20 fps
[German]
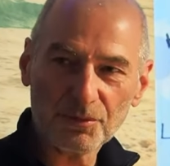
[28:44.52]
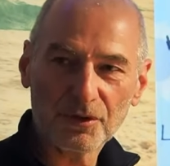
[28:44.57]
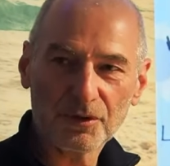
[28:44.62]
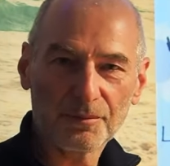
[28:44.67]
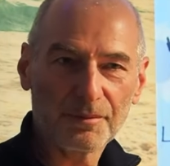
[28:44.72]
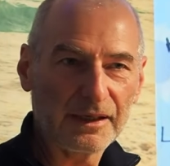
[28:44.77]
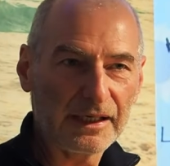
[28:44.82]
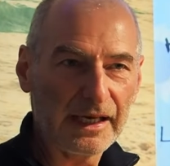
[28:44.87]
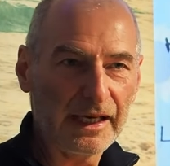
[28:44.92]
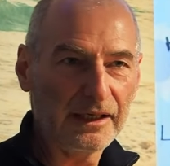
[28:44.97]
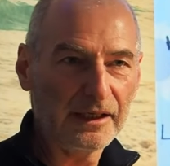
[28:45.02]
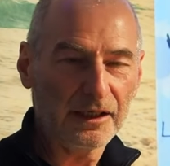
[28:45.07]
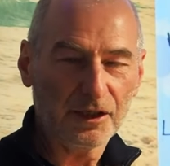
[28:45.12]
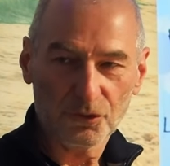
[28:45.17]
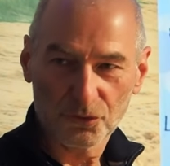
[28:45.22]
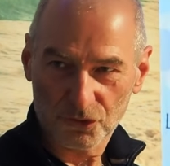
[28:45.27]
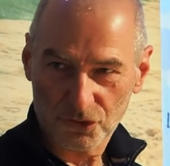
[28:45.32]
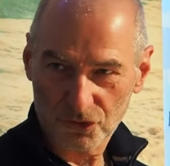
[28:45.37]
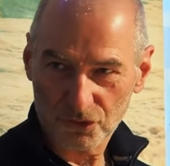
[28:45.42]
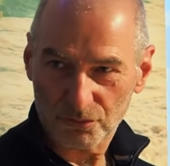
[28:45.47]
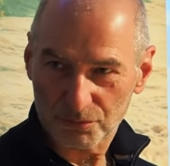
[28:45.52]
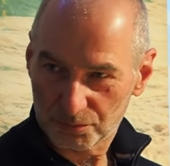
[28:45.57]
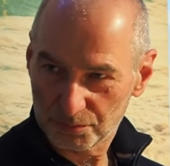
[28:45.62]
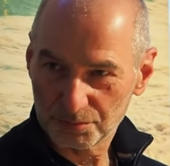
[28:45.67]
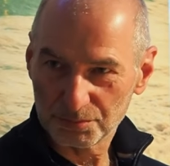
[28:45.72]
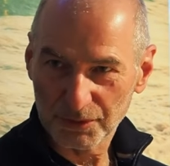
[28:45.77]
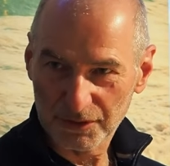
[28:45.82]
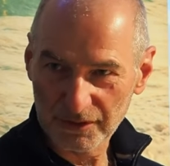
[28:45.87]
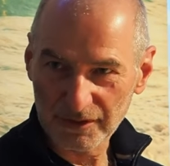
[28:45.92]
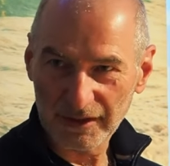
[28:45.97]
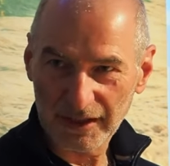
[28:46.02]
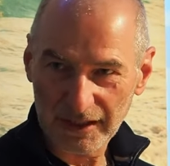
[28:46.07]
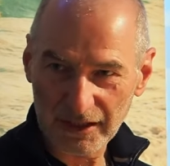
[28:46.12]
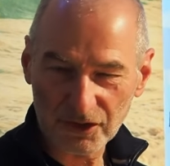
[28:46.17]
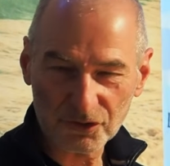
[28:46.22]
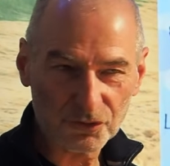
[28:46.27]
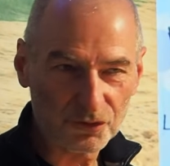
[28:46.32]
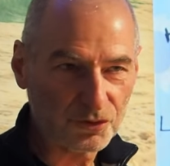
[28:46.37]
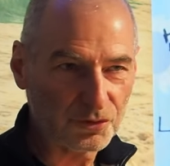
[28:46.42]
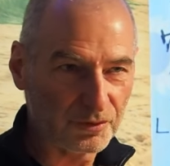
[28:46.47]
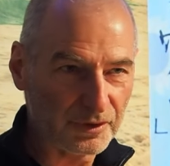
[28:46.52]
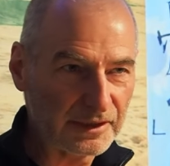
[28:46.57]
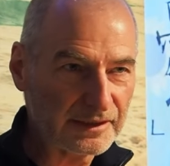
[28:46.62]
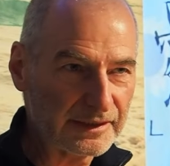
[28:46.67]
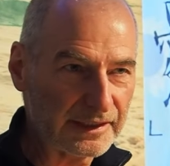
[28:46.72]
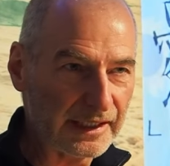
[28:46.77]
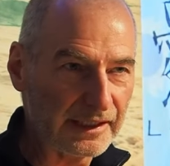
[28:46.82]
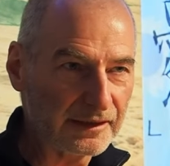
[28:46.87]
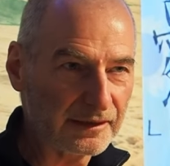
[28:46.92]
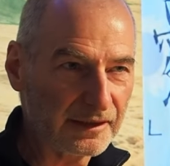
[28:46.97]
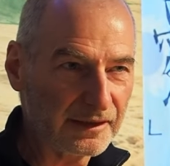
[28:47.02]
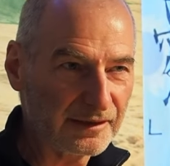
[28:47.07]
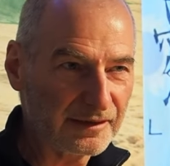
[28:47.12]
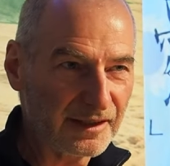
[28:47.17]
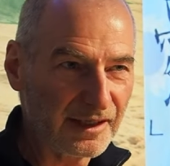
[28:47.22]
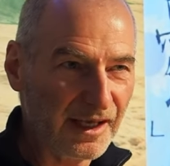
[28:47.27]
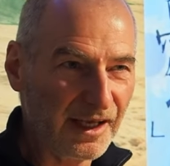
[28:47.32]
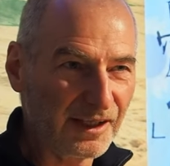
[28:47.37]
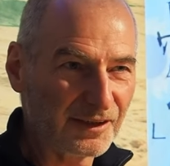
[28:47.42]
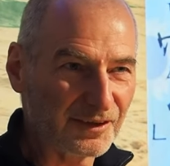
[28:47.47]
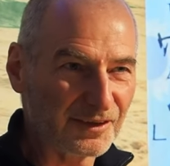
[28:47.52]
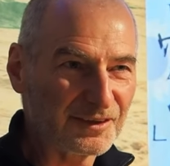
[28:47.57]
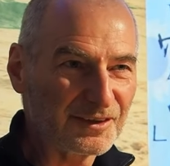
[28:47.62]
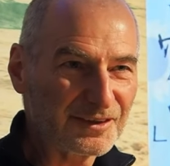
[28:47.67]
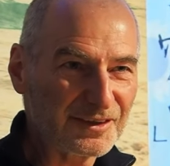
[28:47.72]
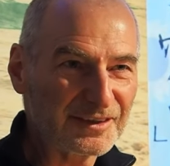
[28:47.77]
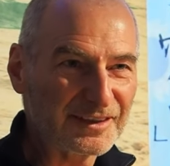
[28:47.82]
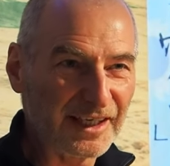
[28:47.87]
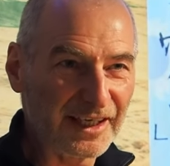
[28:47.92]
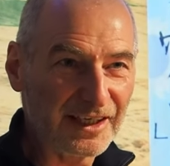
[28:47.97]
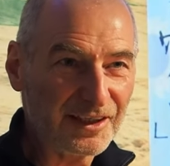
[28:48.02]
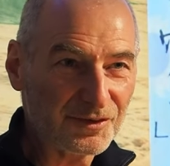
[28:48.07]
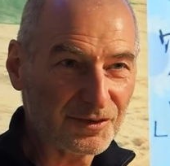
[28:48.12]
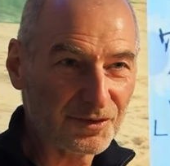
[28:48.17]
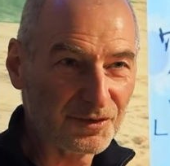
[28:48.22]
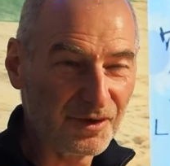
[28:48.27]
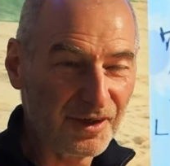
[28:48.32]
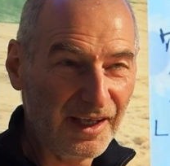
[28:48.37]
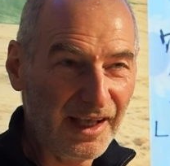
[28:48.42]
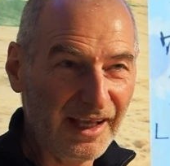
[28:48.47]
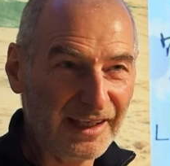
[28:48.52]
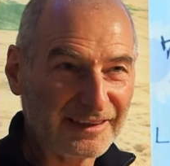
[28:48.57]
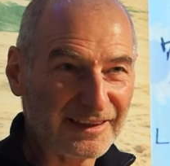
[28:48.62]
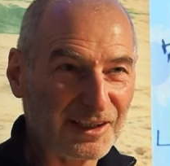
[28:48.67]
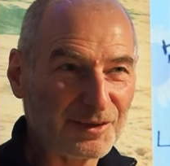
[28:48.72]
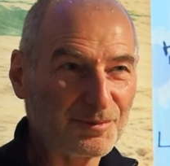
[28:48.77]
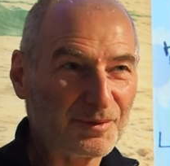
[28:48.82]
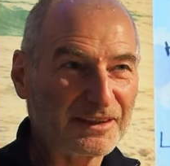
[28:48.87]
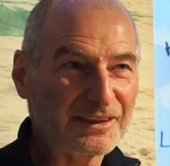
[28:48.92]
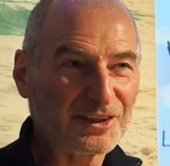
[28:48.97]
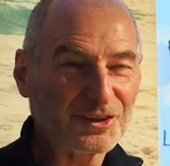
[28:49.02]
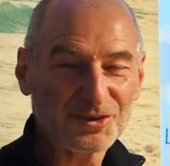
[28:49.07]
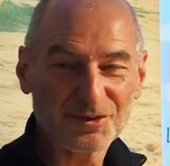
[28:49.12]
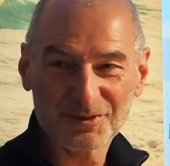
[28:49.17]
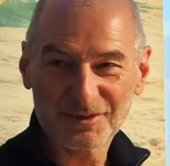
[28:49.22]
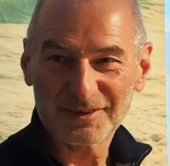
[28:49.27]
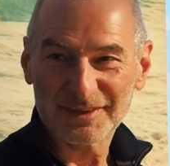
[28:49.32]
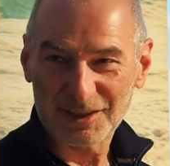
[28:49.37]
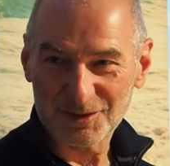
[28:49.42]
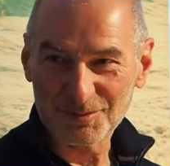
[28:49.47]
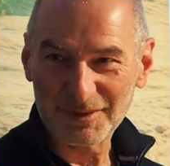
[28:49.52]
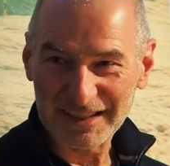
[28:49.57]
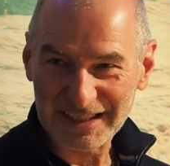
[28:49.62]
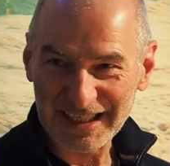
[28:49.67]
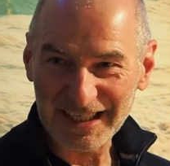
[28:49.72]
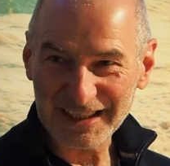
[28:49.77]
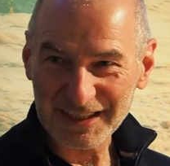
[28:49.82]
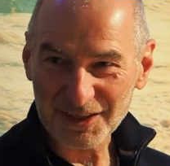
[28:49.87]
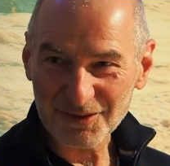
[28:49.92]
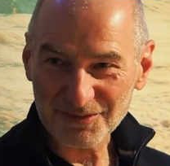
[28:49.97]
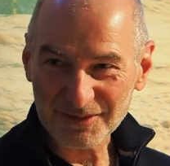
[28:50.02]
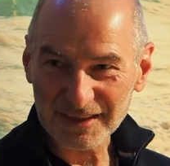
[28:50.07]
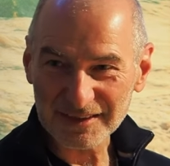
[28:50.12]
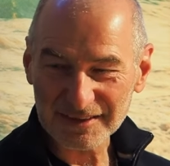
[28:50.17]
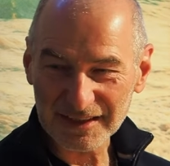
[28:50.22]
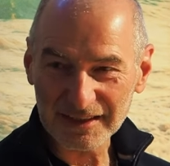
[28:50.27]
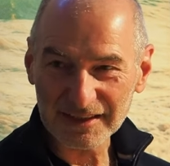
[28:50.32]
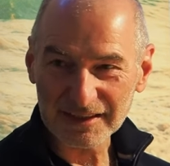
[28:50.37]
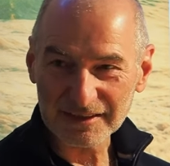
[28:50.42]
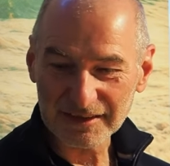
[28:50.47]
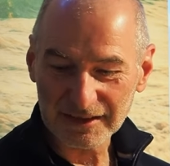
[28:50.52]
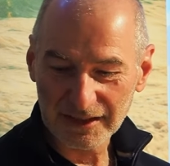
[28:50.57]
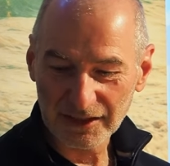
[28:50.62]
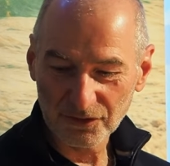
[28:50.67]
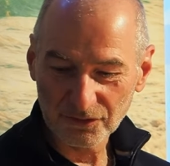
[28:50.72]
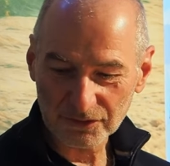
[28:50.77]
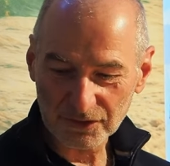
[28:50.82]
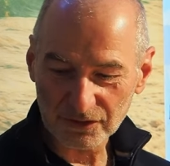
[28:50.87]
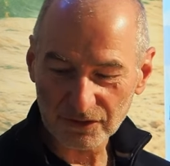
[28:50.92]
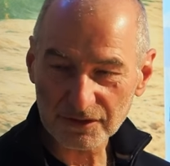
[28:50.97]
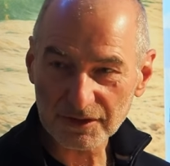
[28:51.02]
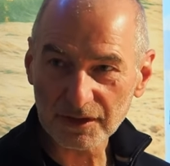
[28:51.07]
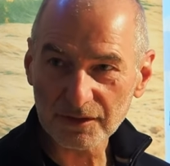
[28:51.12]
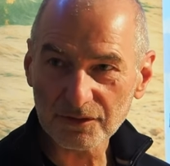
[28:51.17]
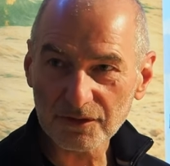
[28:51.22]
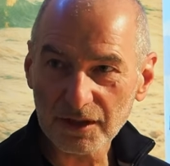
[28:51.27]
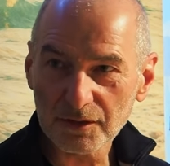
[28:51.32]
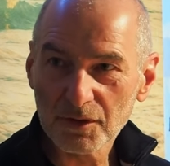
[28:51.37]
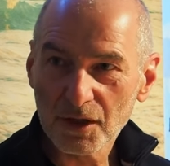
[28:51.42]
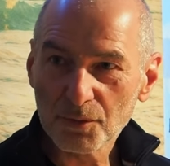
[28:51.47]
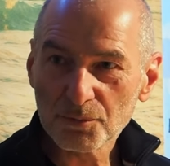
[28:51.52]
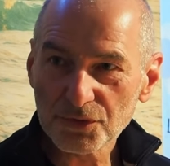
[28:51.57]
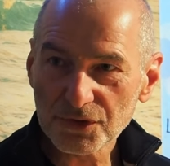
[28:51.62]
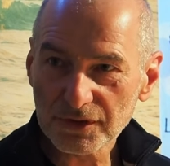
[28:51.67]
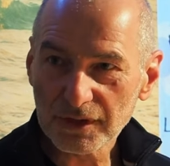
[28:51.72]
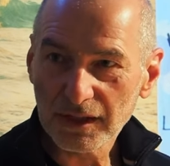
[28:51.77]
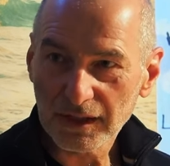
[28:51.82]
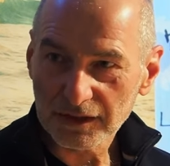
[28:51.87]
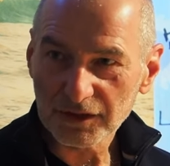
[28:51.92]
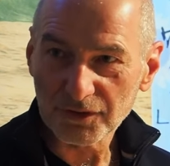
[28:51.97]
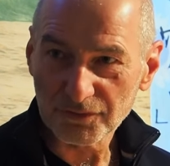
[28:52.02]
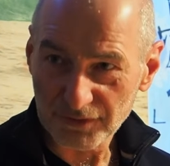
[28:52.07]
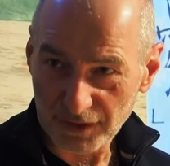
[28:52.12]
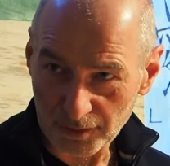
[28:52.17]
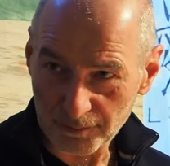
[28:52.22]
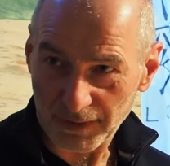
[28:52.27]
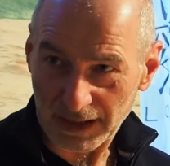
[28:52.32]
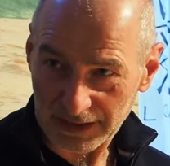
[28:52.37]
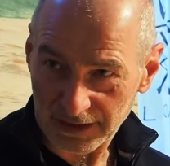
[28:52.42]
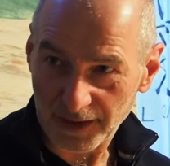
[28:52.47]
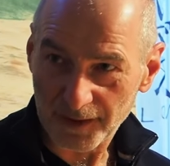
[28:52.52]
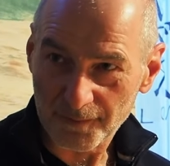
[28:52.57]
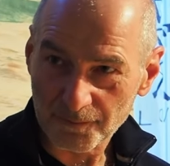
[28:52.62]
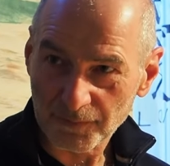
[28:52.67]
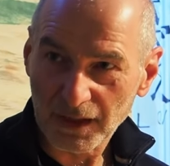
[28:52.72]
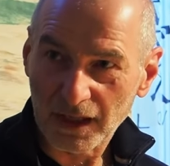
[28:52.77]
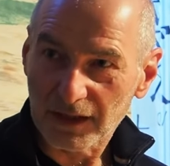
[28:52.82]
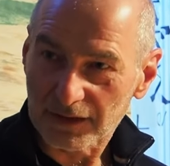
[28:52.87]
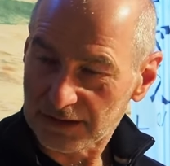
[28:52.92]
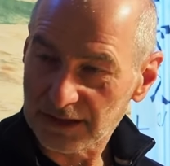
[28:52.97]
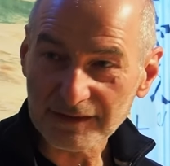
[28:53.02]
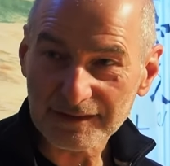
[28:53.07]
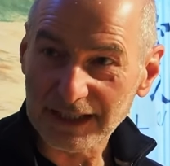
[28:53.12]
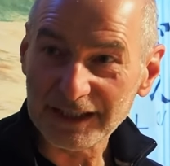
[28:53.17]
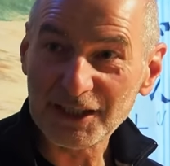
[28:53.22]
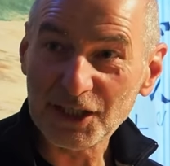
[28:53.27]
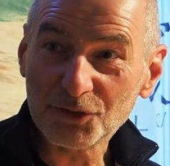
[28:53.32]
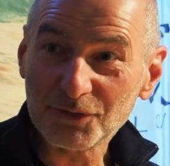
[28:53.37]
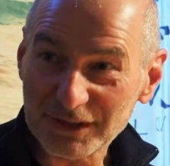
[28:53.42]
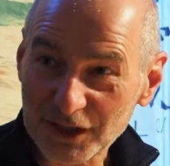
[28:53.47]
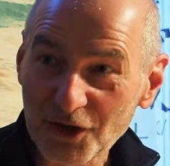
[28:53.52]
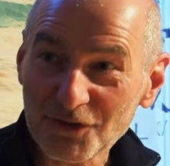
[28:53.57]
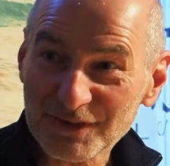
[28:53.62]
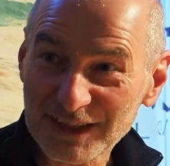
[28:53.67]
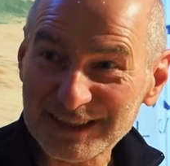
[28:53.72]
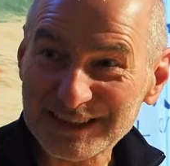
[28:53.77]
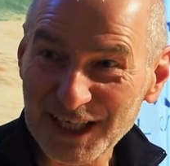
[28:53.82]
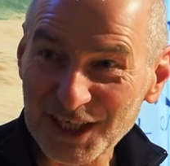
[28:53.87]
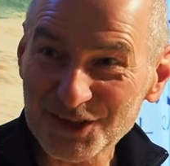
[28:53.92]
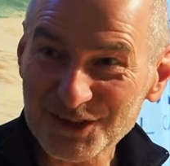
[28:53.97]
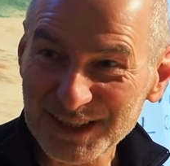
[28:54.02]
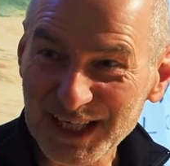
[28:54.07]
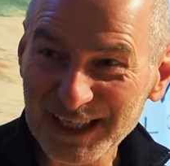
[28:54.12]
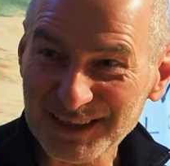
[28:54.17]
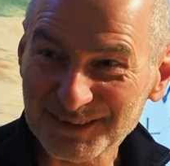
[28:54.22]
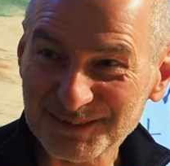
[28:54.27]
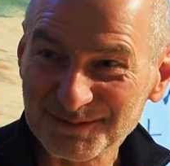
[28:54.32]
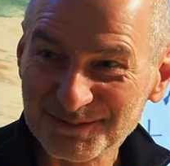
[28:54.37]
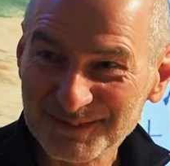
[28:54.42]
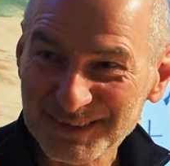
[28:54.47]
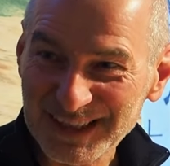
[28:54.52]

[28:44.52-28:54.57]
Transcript: wo ich aber reingehe und bin echt und sage, es geht nicht, dann ist es echt so, dass mir, das, dass mir Lehrkräfte erzählen, dass die Kinder untereinander sind und sagen, Psst, die Frau Meier, die ist halt nicht gut aufgelesen sei Staat.